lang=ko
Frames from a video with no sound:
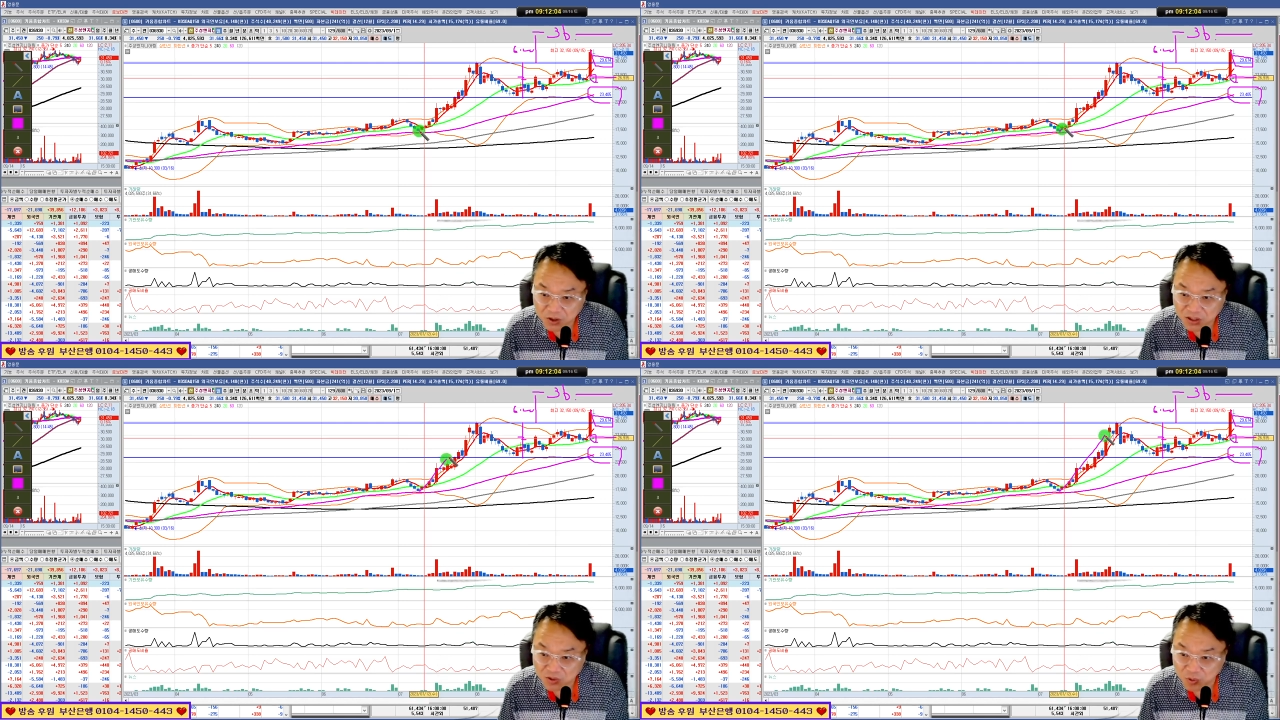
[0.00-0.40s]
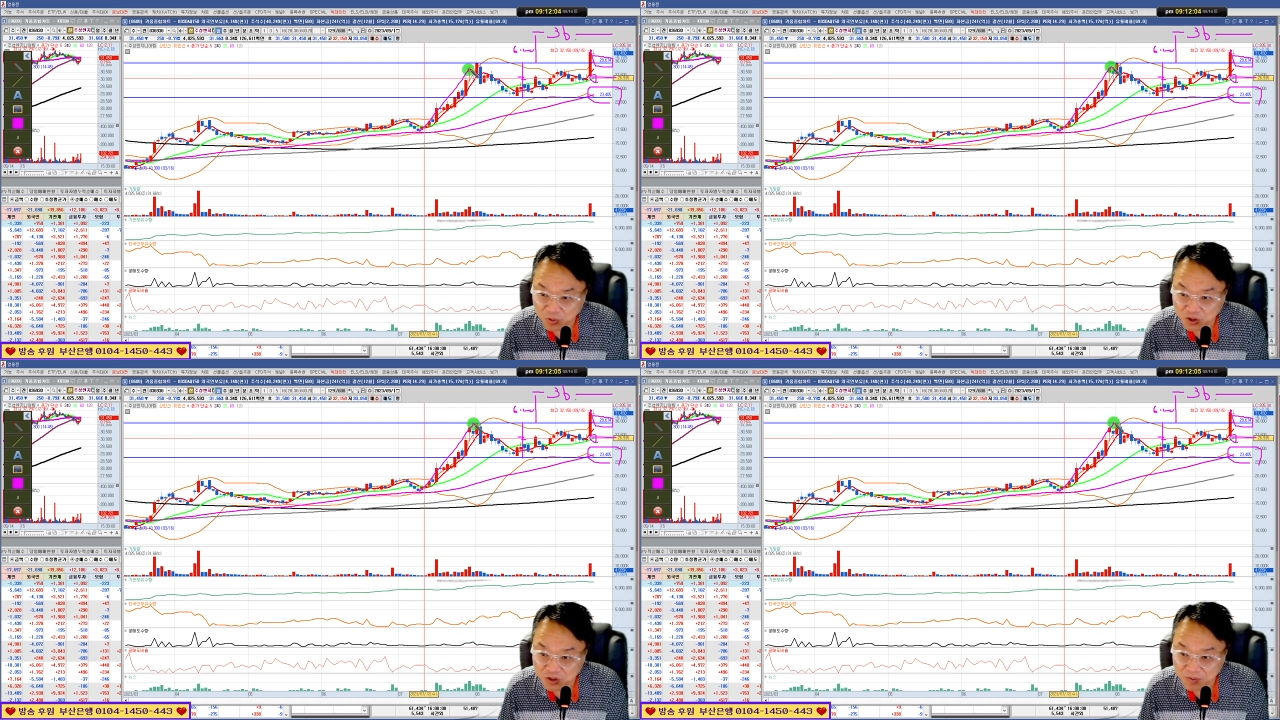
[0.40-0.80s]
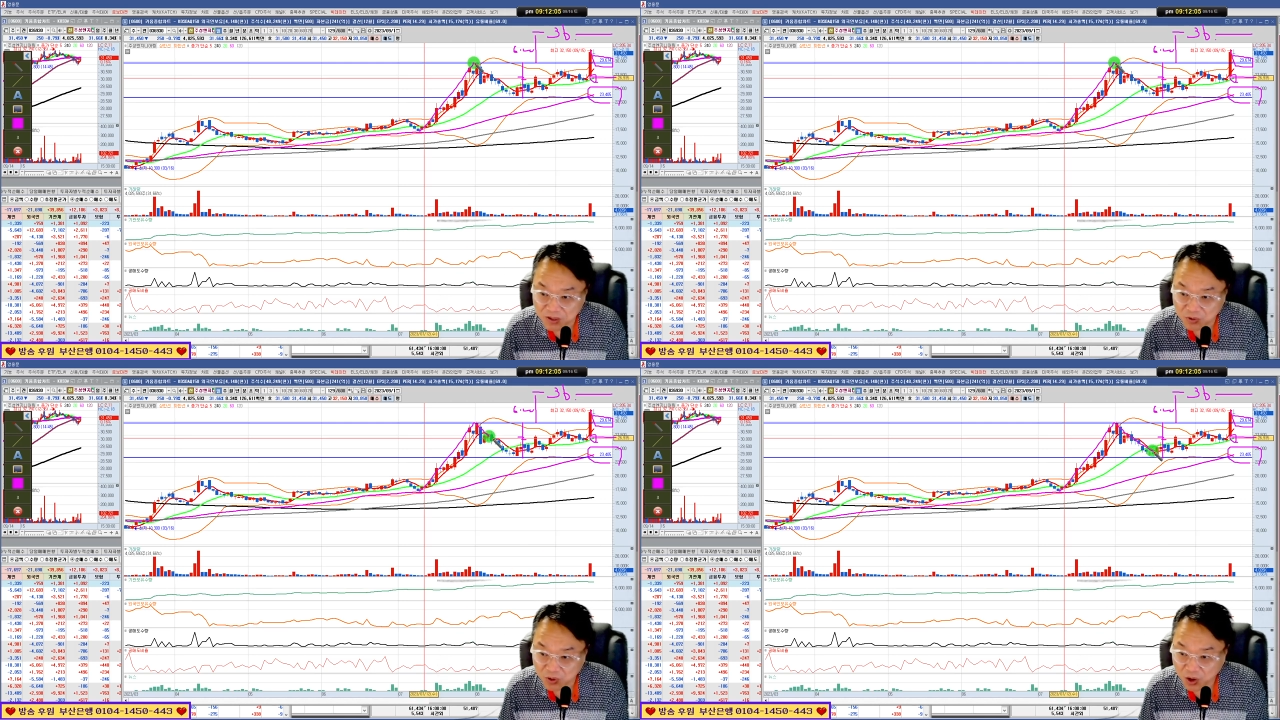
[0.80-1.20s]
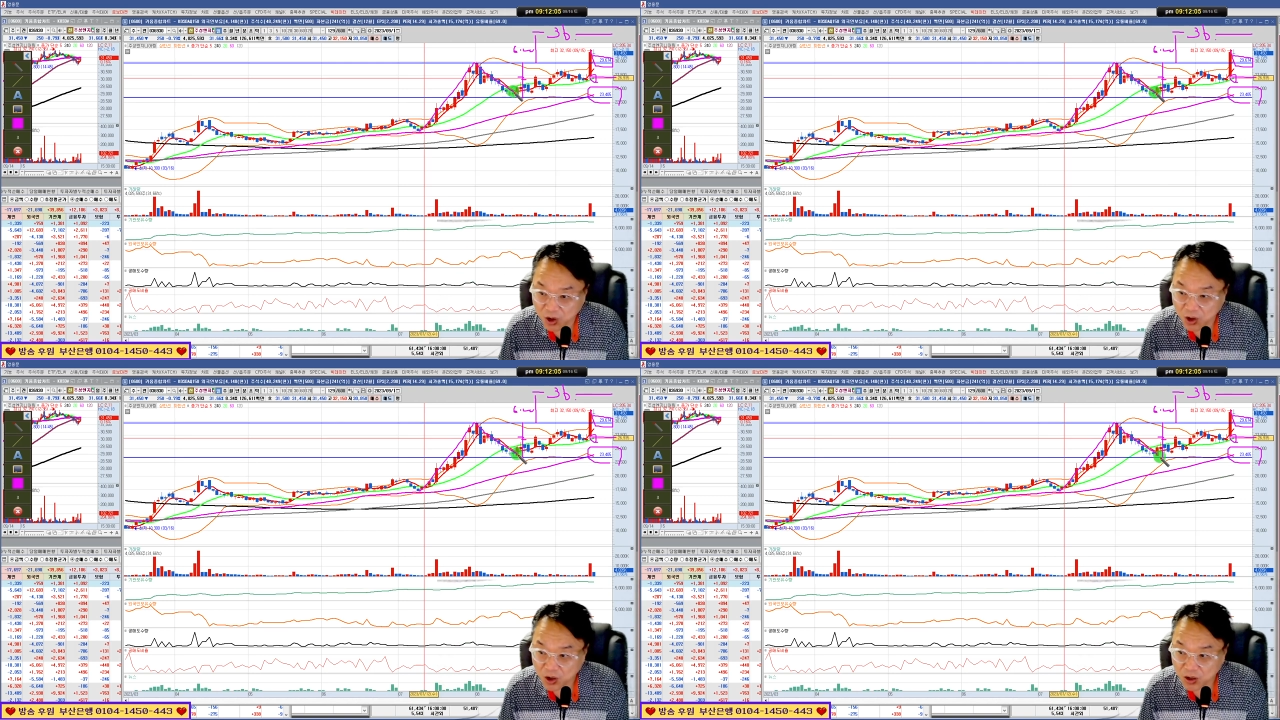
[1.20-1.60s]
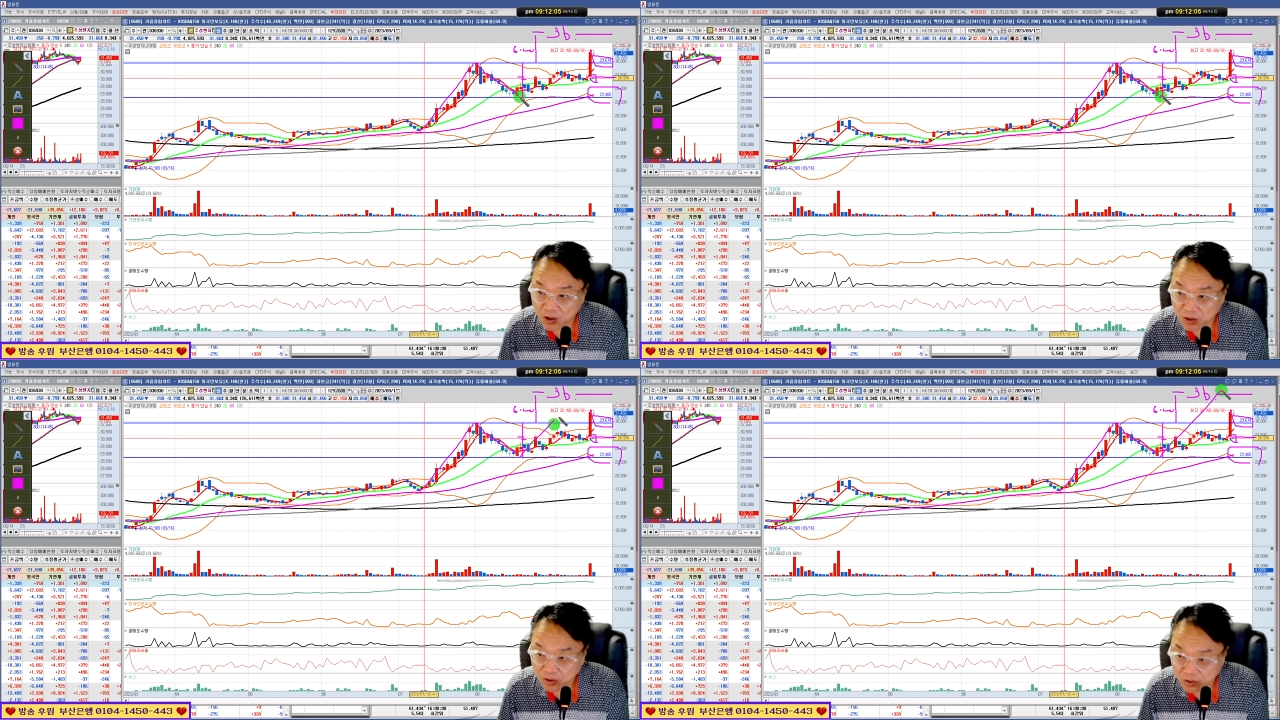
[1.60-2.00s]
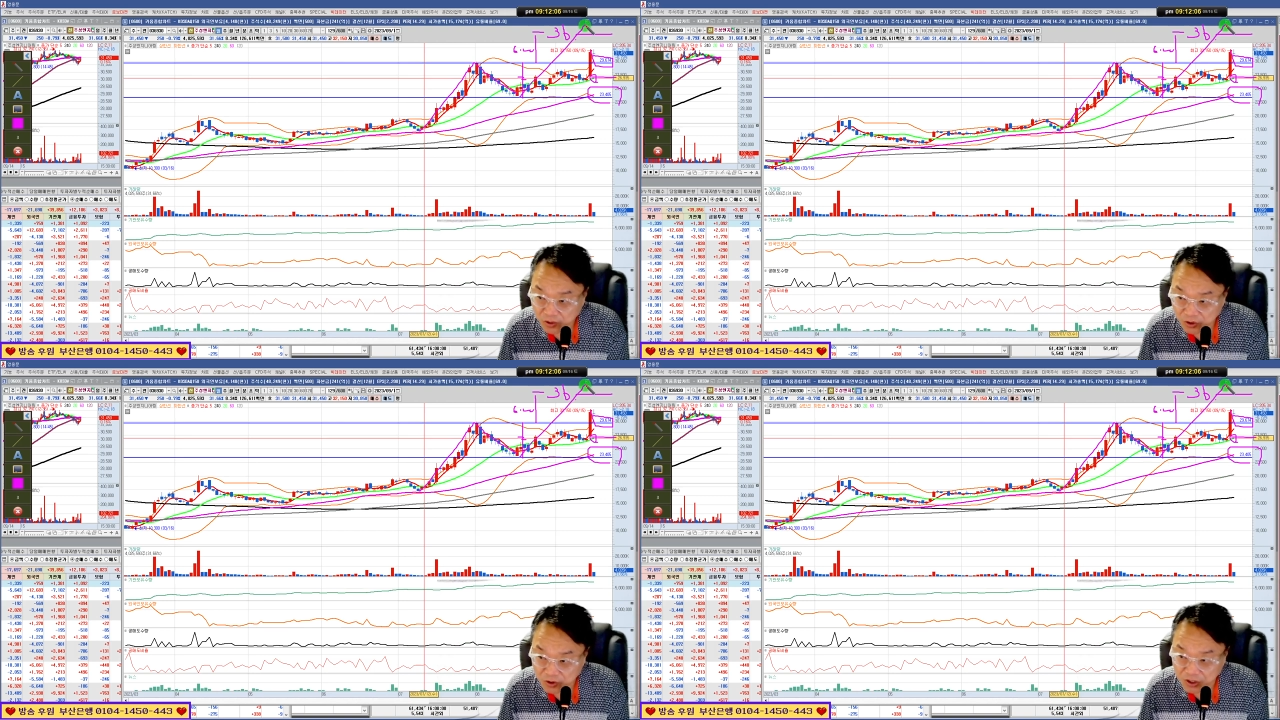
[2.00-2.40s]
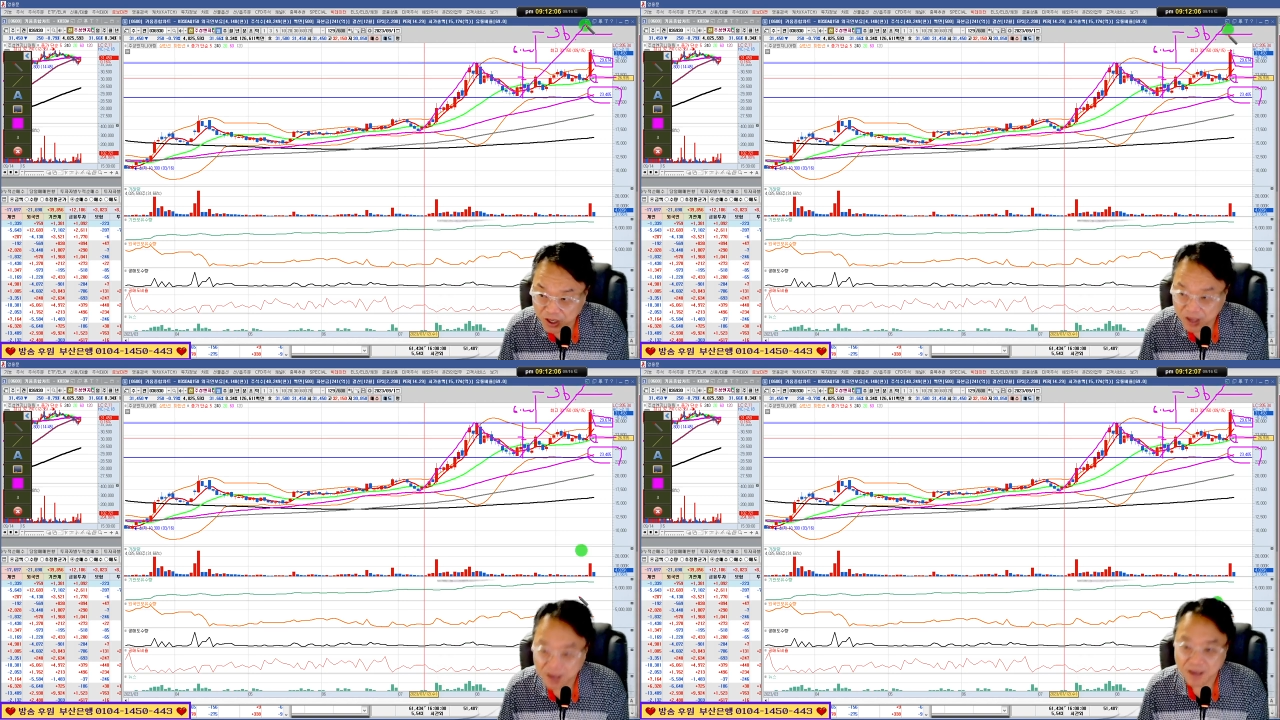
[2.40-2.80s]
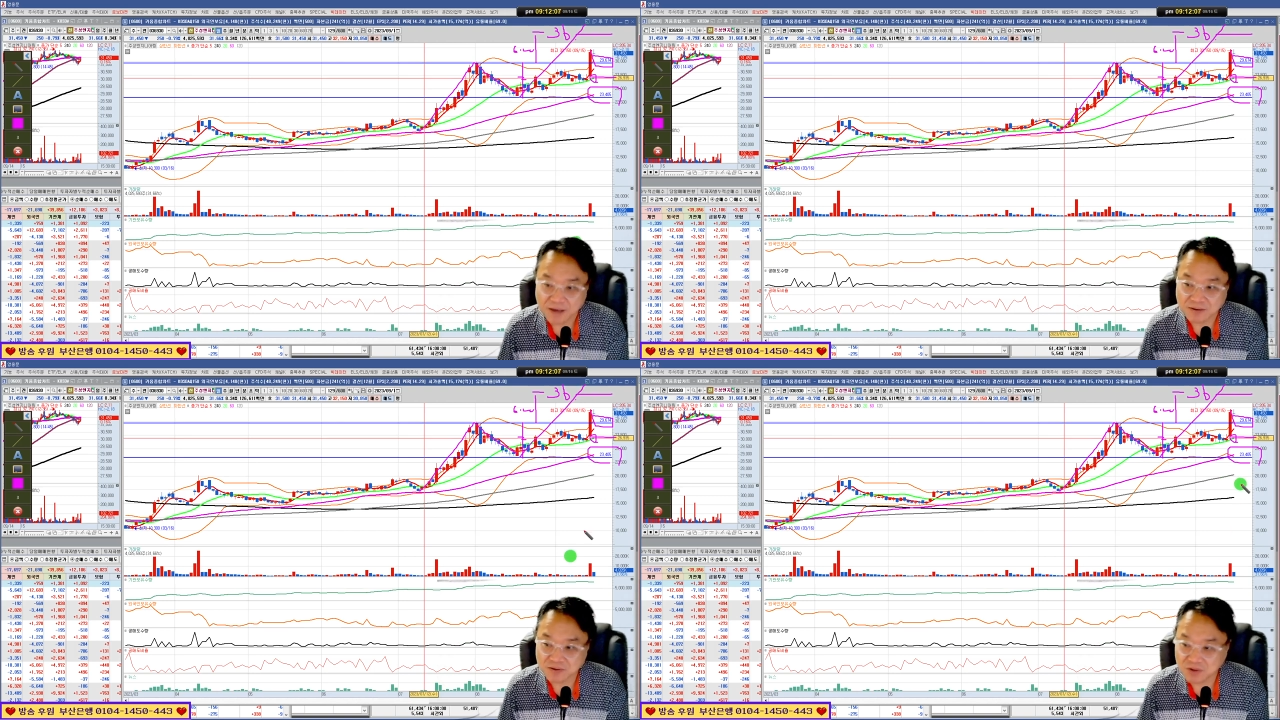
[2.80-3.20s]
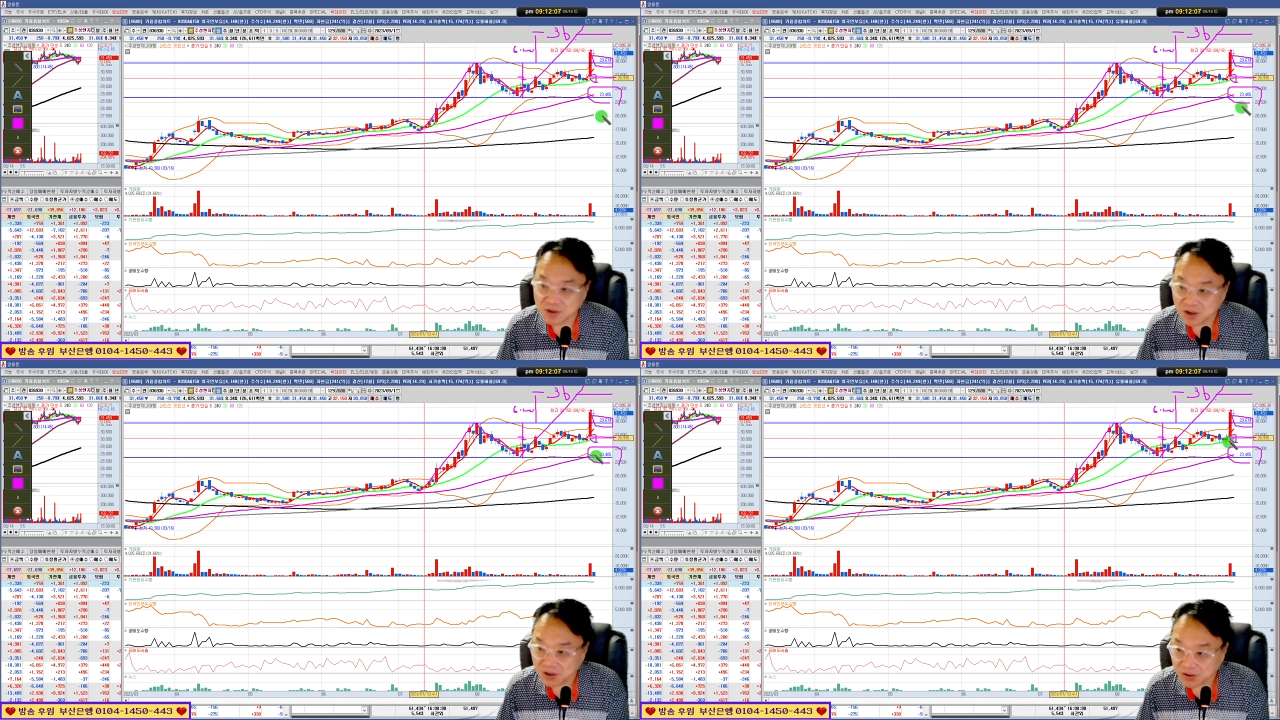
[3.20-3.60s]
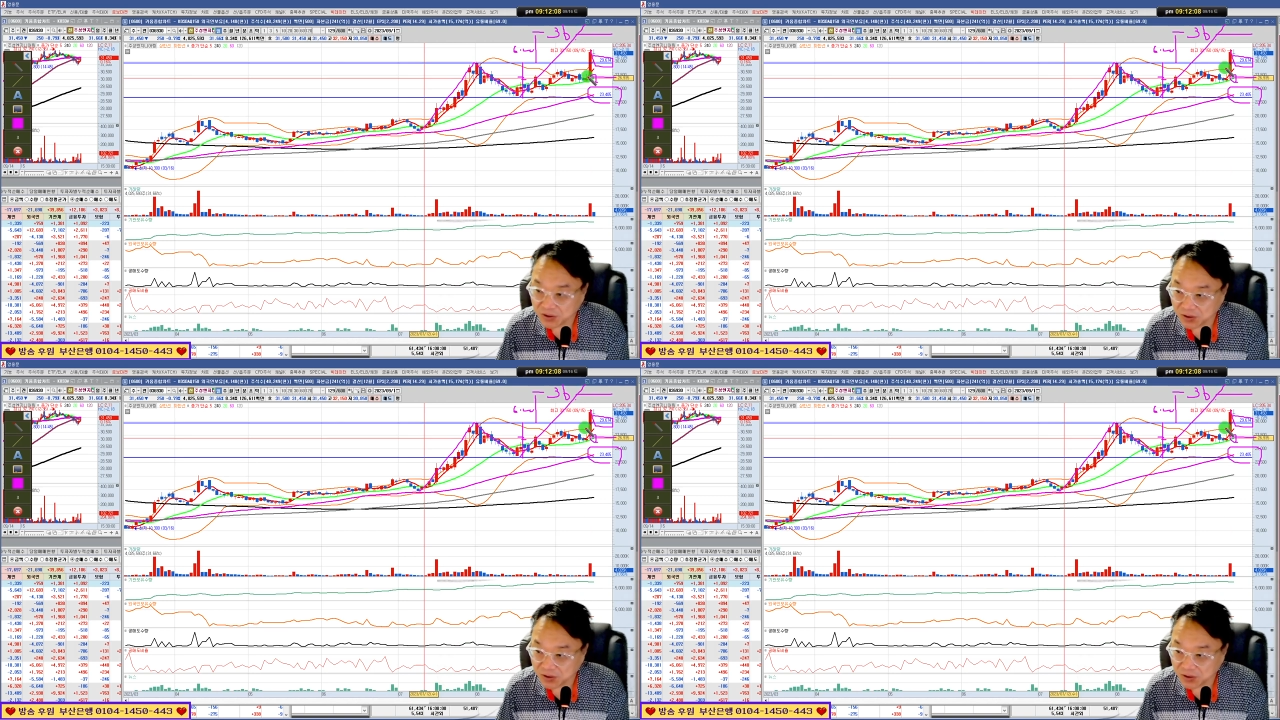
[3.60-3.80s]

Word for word: 자 여기서 목표치를 봐도 이렇게 그죠?